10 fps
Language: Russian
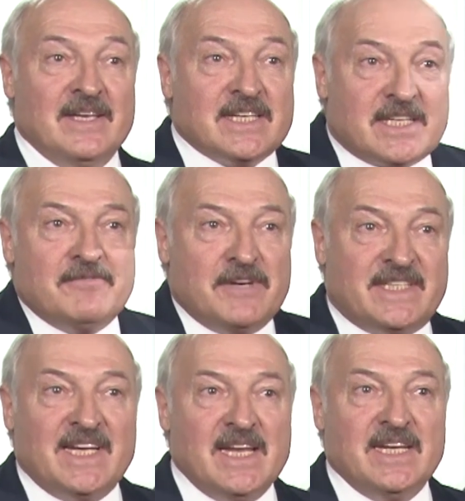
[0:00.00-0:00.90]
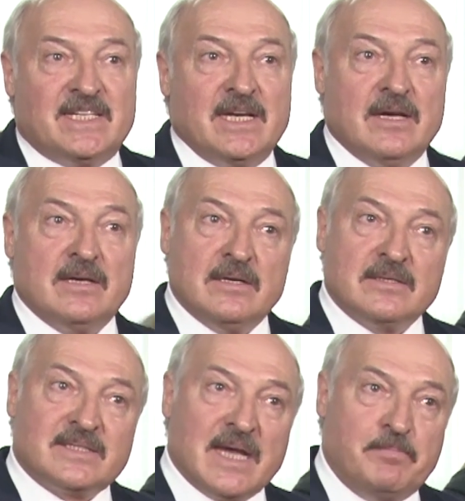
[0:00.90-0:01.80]
Если вы цените
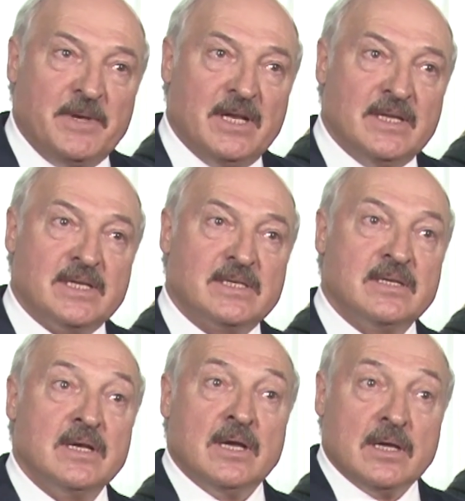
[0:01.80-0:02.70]
стабильность,